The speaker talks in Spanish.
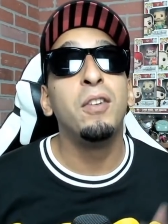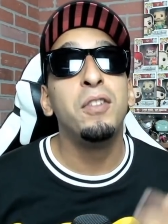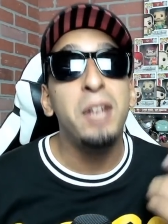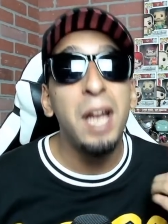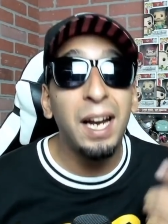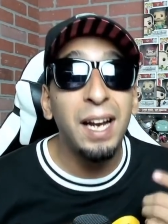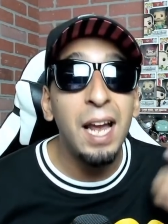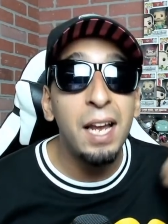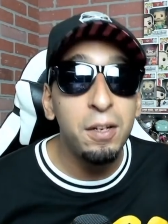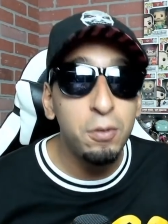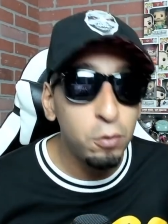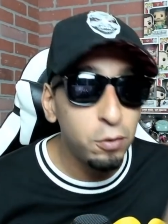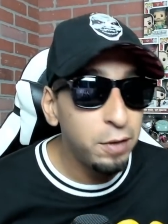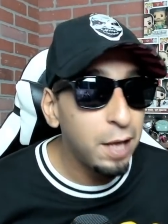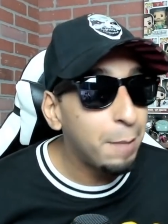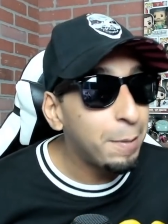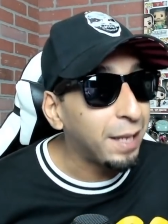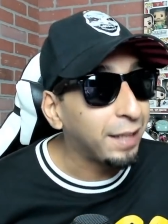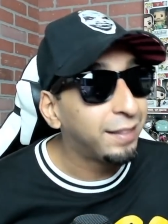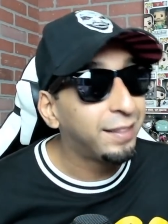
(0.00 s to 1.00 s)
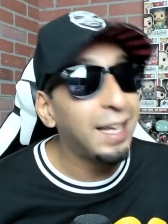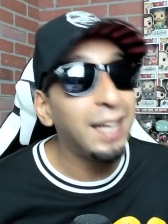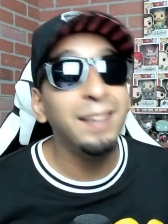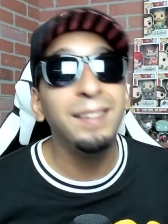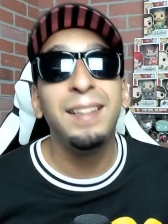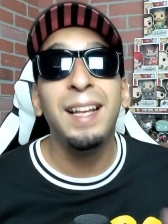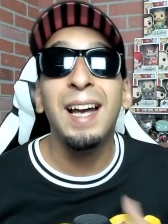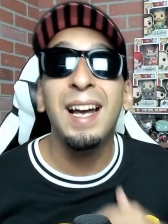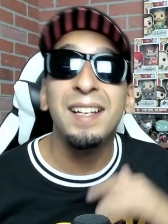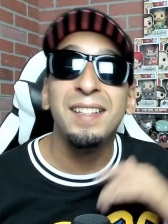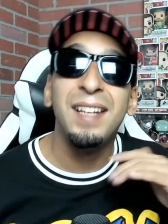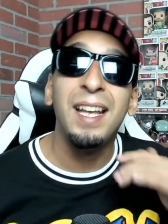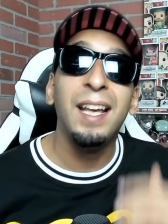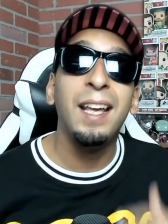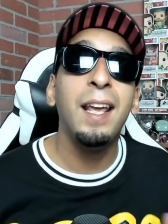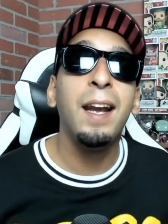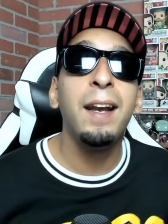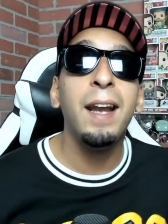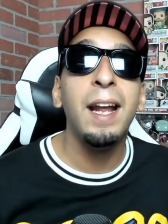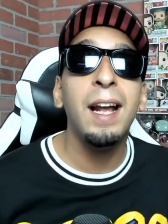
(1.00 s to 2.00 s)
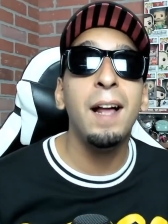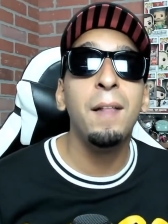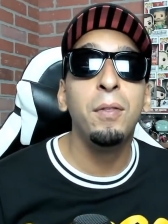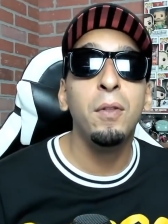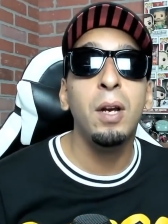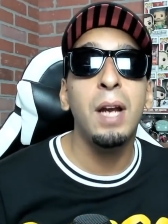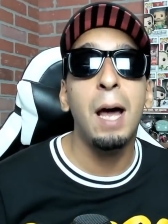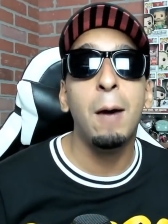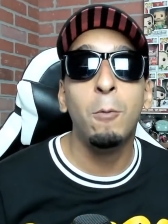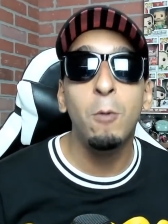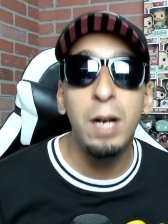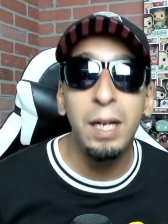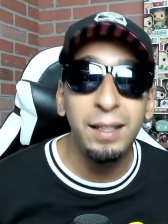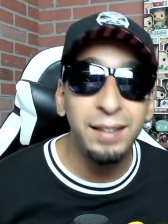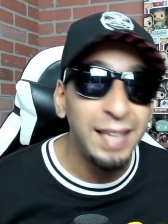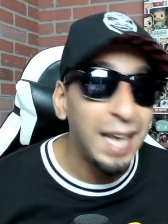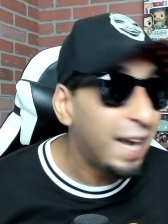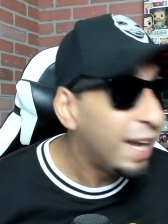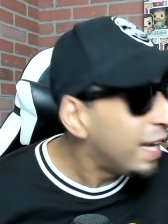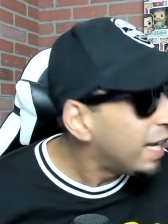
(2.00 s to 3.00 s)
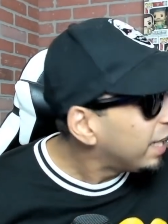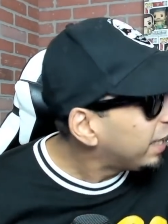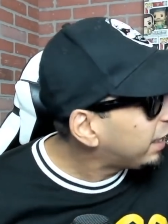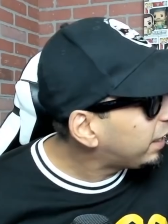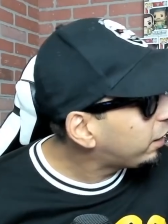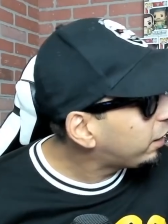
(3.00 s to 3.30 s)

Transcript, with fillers: ya que ayuda bastante a seguir seguir regando la vuelta. Y